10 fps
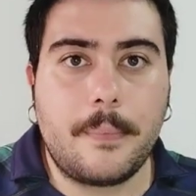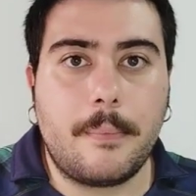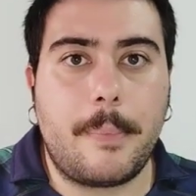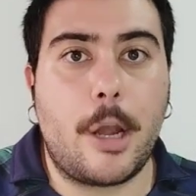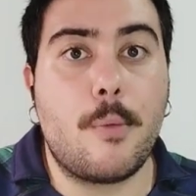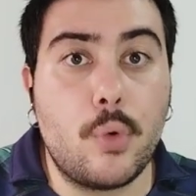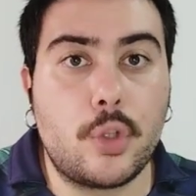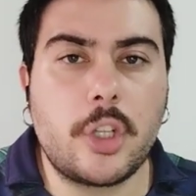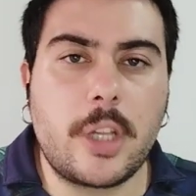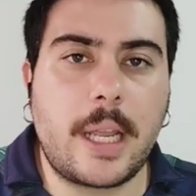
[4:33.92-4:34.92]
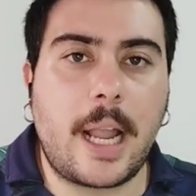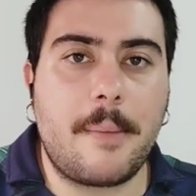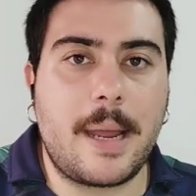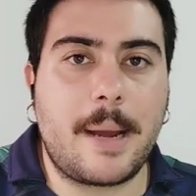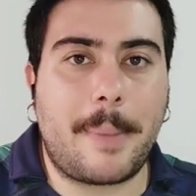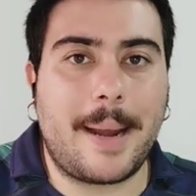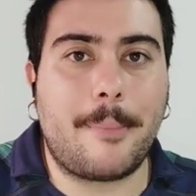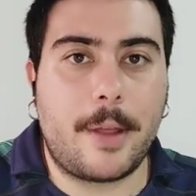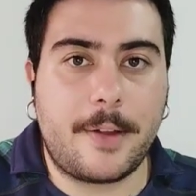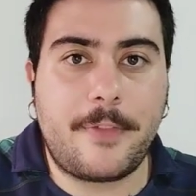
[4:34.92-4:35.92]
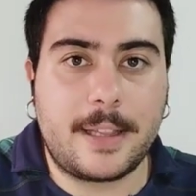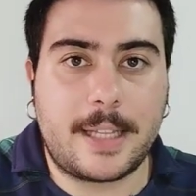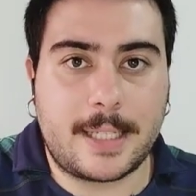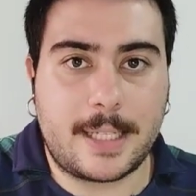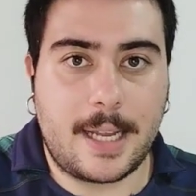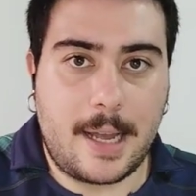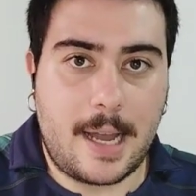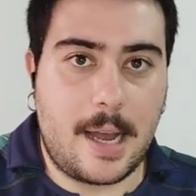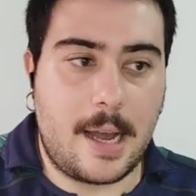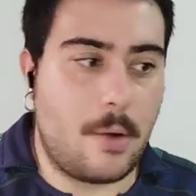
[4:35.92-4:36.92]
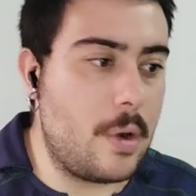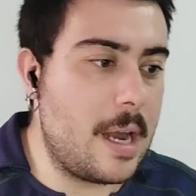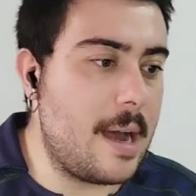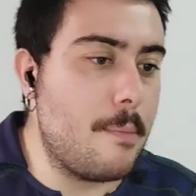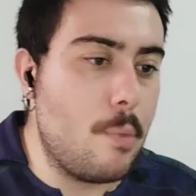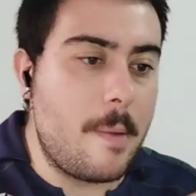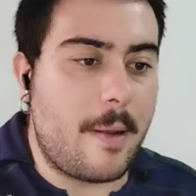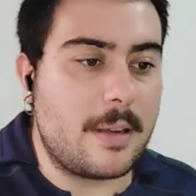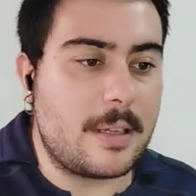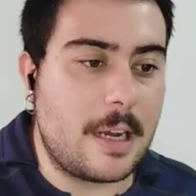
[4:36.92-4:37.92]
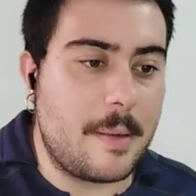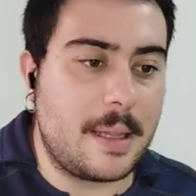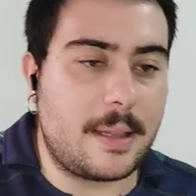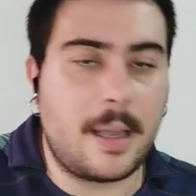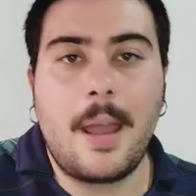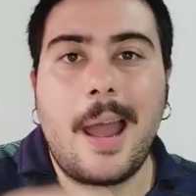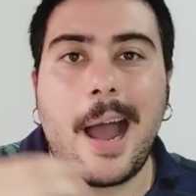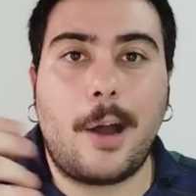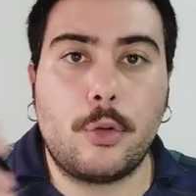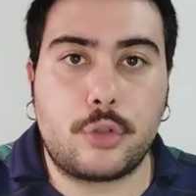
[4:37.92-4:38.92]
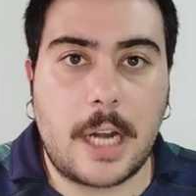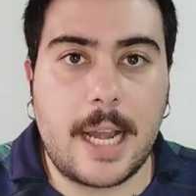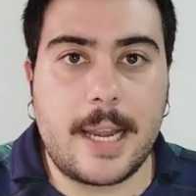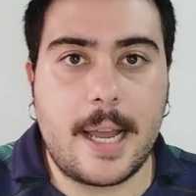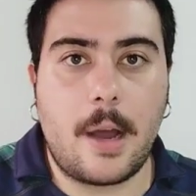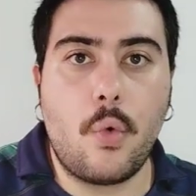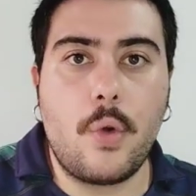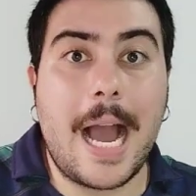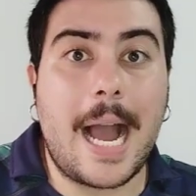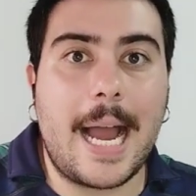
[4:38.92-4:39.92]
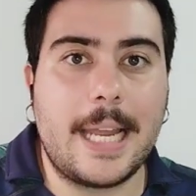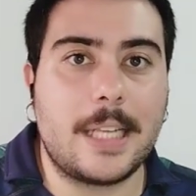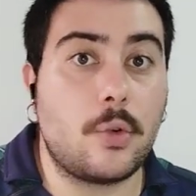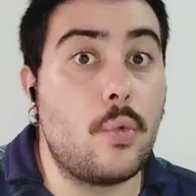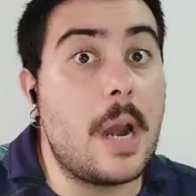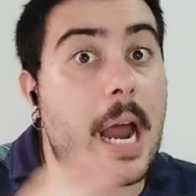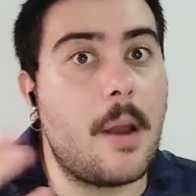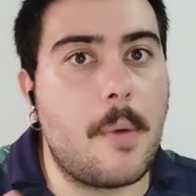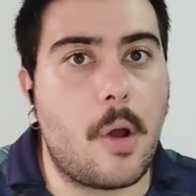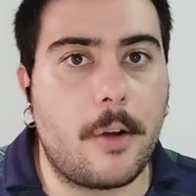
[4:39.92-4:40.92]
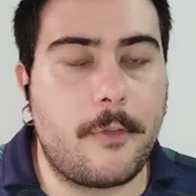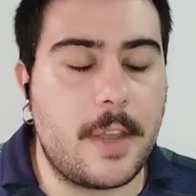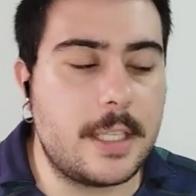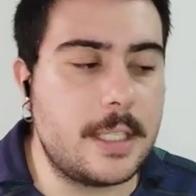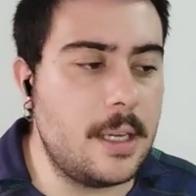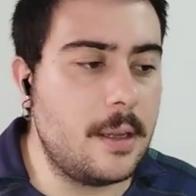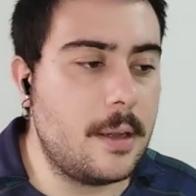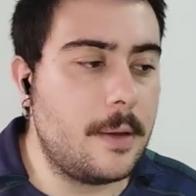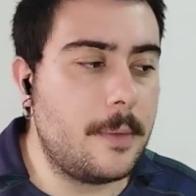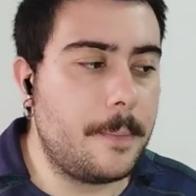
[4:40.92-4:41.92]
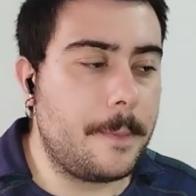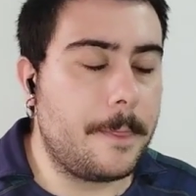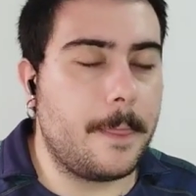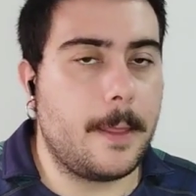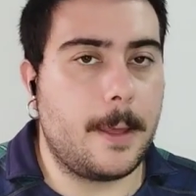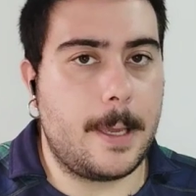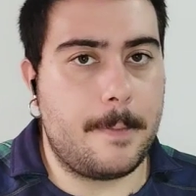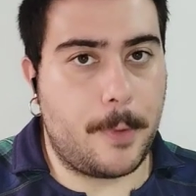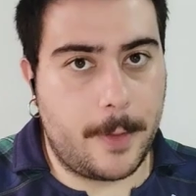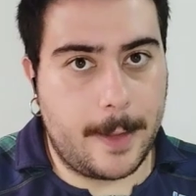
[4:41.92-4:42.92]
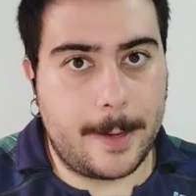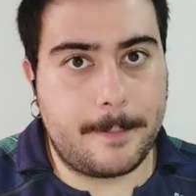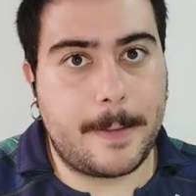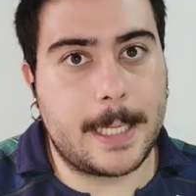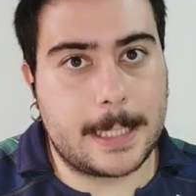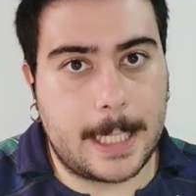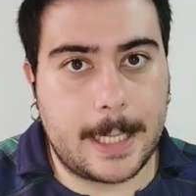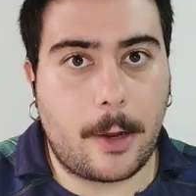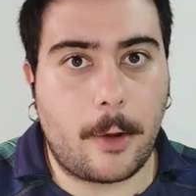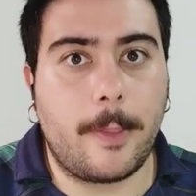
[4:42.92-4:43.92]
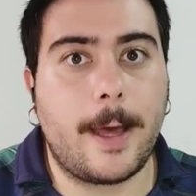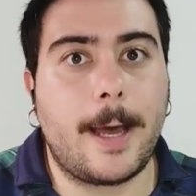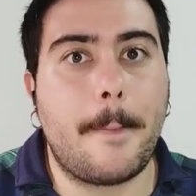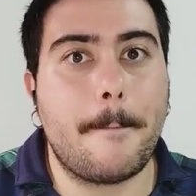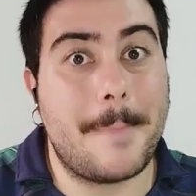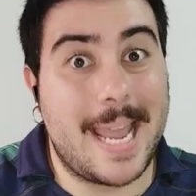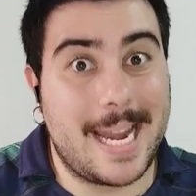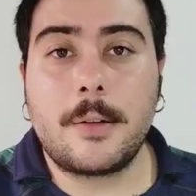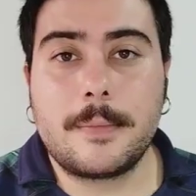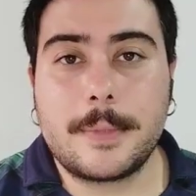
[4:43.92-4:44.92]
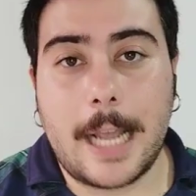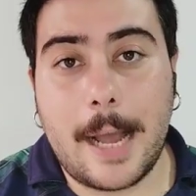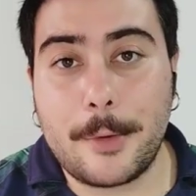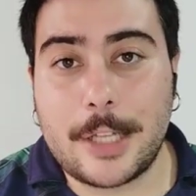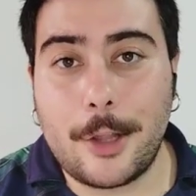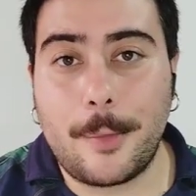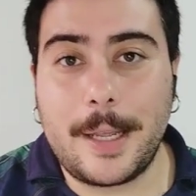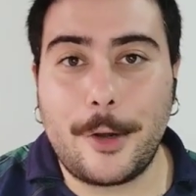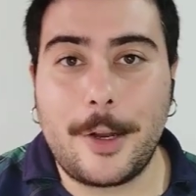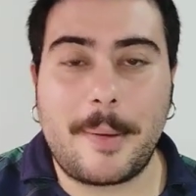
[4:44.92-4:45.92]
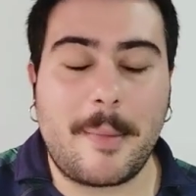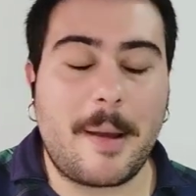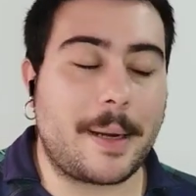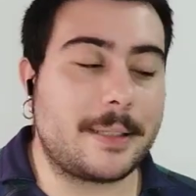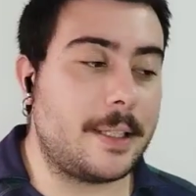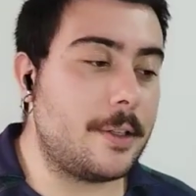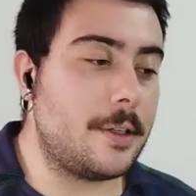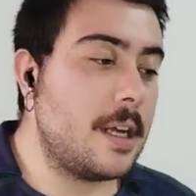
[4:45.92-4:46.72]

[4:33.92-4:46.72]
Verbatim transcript: pero mucho tiene que cambiar para poder enfrentarse a una, muy previsiblemente, a Australia, una Gales, una a lo mejor Fiji y poder pasar de ronda bien. Llegamos al domingo, el primer partido